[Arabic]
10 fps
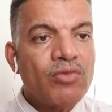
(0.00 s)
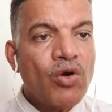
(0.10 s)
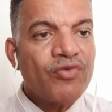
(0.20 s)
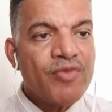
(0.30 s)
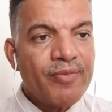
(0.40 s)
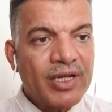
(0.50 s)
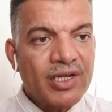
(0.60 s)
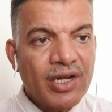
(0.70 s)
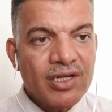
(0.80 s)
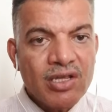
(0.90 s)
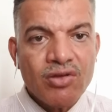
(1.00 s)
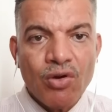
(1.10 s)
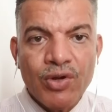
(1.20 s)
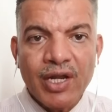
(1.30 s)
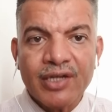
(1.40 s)
الموقف من بعد الأحداث
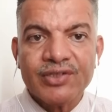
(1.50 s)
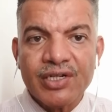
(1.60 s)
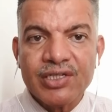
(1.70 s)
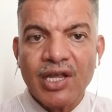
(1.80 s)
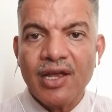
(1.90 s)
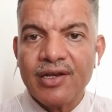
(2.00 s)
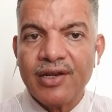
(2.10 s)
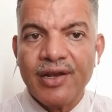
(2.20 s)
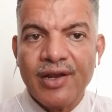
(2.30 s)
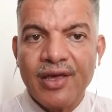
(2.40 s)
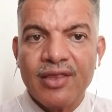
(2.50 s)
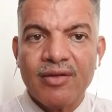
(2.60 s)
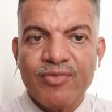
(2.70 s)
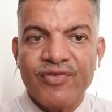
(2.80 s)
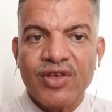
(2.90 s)
هو نقد راديكالي
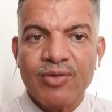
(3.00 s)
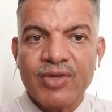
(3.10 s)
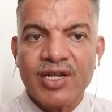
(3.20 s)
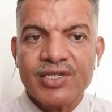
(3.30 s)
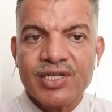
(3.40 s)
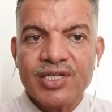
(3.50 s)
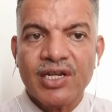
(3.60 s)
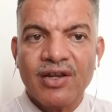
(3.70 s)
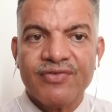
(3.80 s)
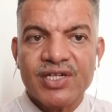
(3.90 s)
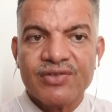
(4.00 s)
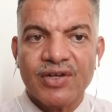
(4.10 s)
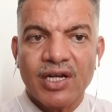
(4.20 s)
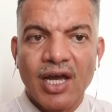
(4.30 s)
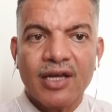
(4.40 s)
لهذه المفاهيم الأساسية
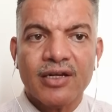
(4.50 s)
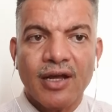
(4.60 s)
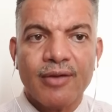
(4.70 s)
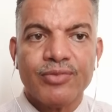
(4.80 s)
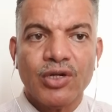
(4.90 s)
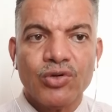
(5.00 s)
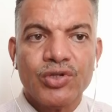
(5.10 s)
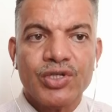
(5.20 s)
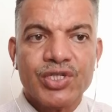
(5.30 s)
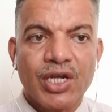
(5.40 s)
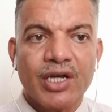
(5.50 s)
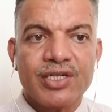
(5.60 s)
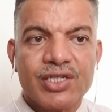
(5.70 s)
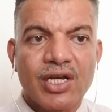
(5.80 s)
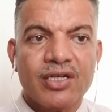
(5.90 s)
للفلسفة العقل قبل كل شيء
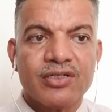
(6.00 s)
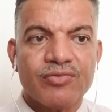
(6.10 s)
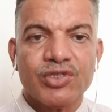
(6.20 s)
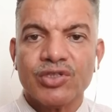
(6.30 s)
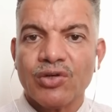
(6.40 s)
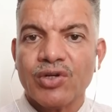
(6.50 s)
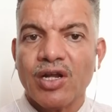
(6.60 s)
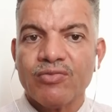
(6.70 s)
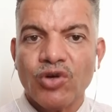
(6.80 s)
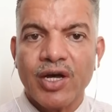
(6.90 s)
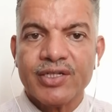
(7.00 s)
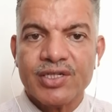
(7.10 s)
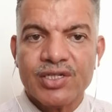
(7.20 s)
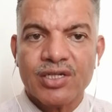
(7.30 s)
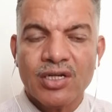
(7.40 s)
قد سقط من دور
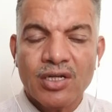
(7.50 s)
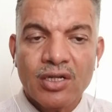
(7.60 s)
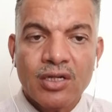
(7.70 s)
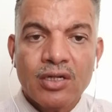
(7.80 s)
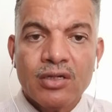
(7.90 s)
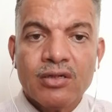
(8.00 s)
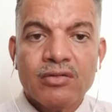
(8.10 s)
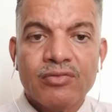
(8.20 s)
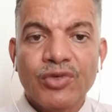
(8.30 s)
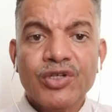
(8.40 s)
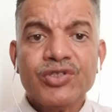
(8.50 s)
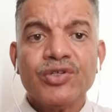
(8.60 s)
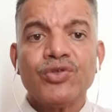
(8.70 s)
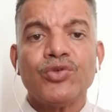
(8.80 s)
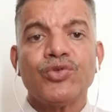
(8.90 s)
المقدس
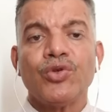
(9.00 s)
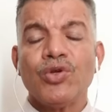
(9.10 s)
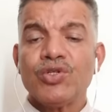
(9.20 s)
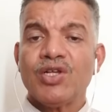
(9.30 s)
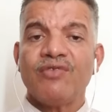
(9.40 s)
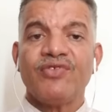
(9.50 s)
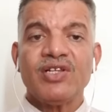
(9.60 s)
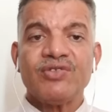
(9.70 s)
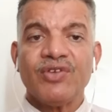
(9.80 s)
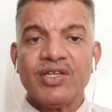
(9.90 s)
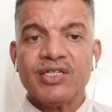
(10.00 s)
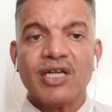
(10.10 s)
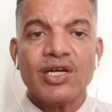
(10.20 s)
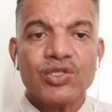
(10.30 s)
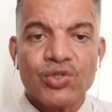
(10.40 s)
عند دولوز الفلسفة هي
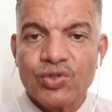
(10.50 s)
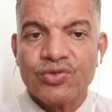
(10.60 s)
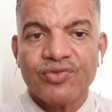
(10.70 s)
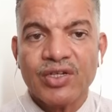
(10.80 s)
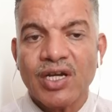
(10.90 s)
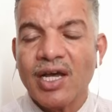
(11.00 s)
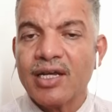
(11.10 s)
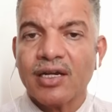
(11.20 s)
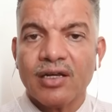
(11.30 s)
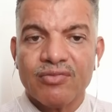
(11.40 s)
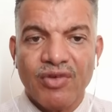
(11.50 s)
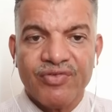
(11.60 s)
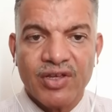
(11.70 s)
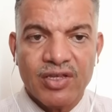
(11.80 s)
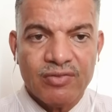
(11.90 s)
تخصص في خلق
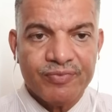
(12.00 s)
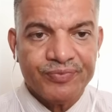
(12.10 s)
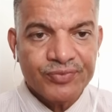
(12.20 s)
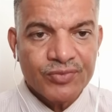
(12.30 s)
المفاهيم